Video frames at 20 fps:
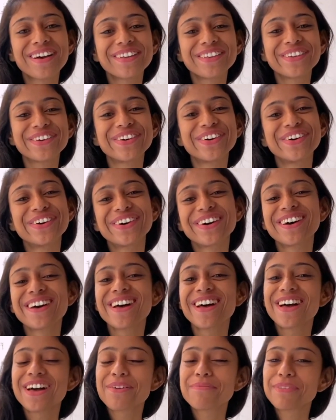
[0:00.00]
তো
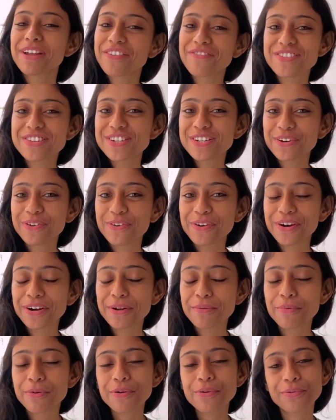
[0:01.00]
ব্রেকফাস্টটা করে
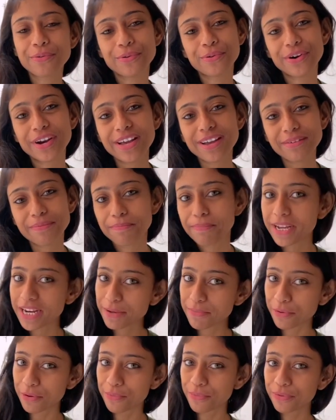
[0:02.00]
নেবো করে
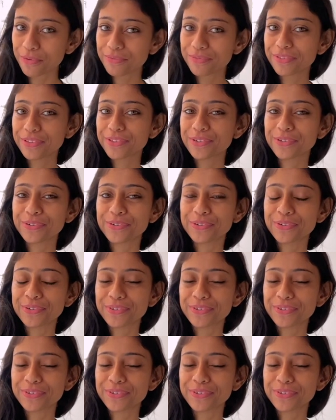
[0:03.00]
বেরিয়ে পড়বো তো